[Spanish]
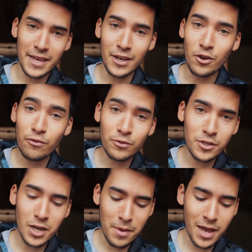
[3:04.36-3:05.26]
y no
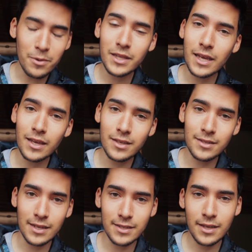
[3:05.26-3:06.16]
funciona más el
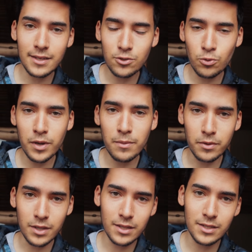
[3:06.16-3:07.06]
BTX, así que es súper
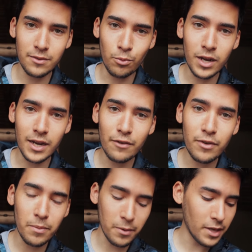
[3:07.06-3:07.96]
importante si vuelan
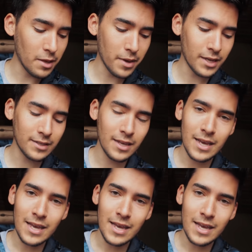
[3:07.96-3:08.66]
FPV y demás,